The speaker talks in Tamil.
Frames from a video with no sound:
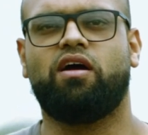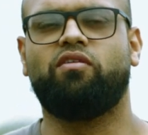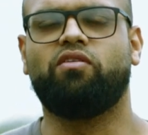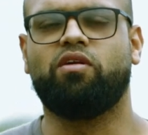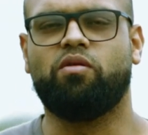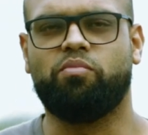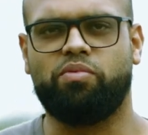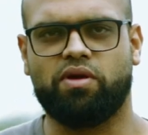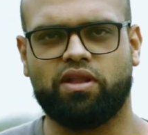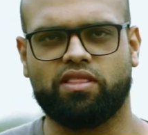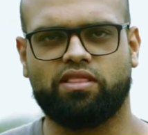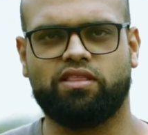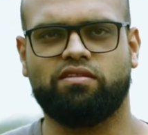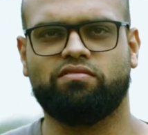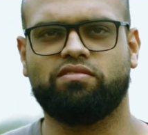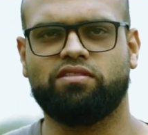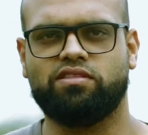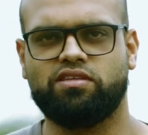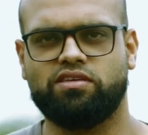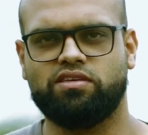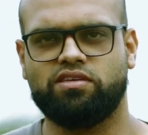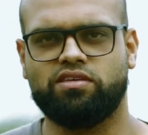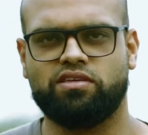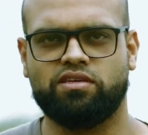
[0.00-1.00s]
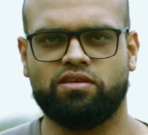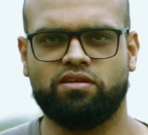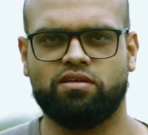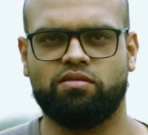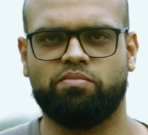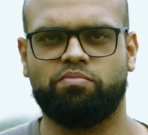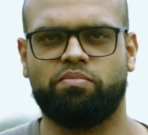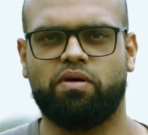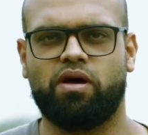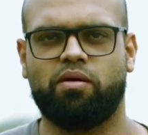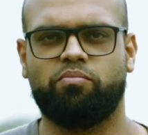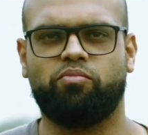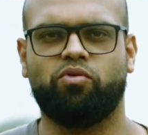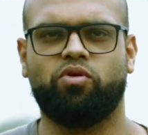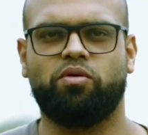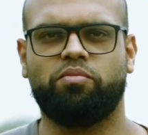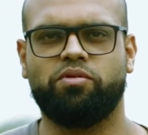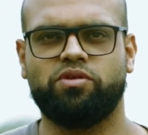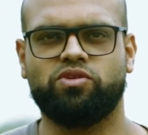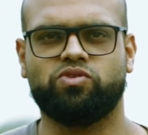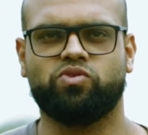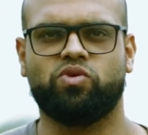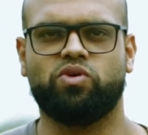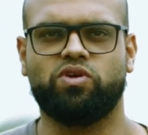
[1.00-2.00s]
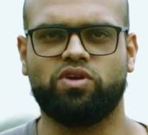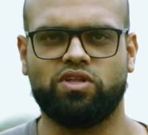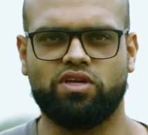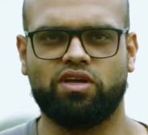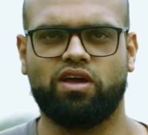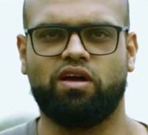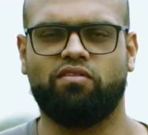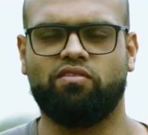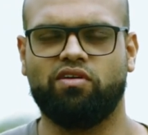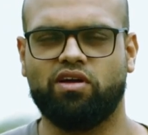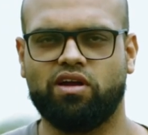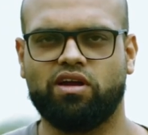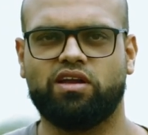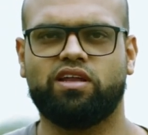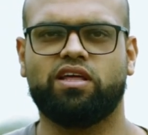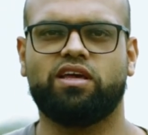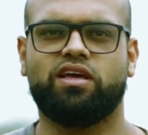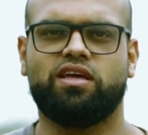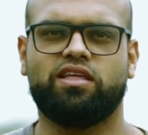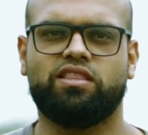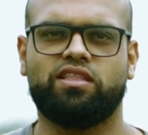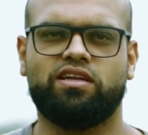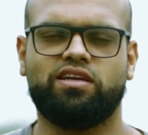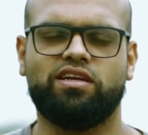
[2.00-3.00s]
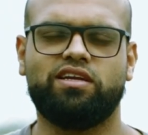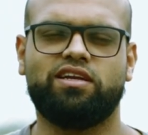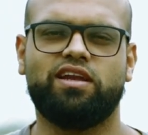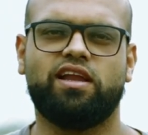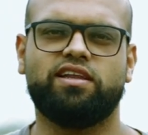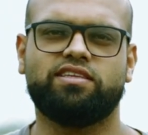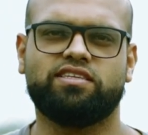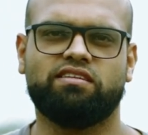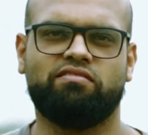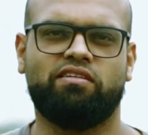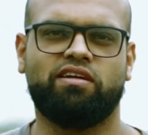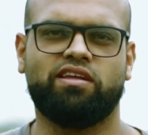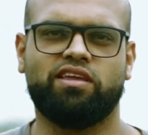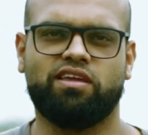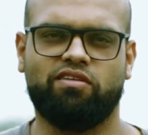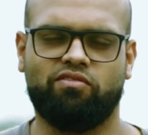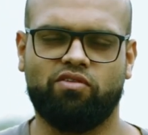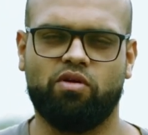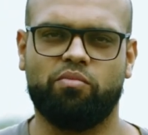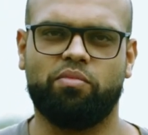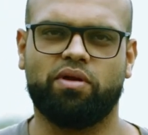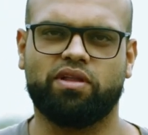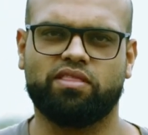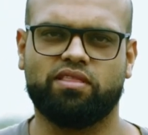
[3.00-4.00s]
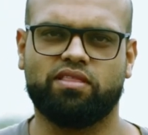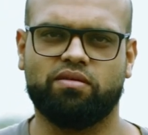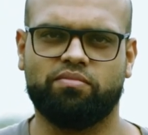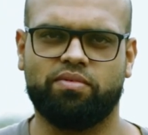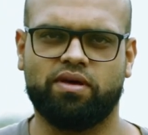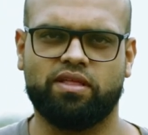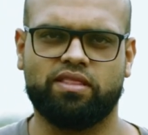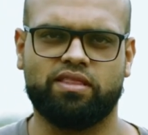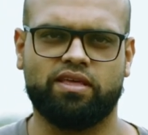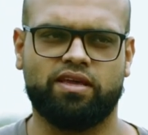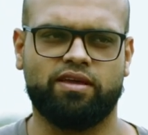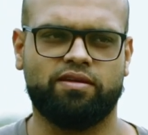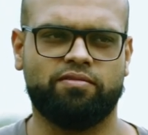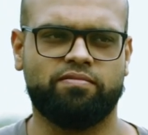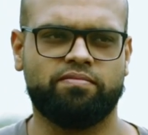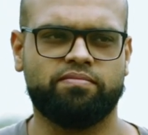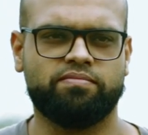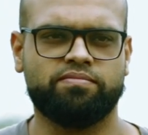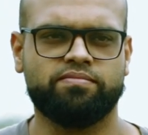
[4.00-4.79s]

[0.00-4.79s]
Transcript: அவங்க படத்தை வந்து பார்ப்போம் அப்படின்னு சொல்லிட்டு அவங்ககிட்ட அந்த டீட்டெயில்ஸை வாங்கி அவங்க படத்தை பார்த்தேன்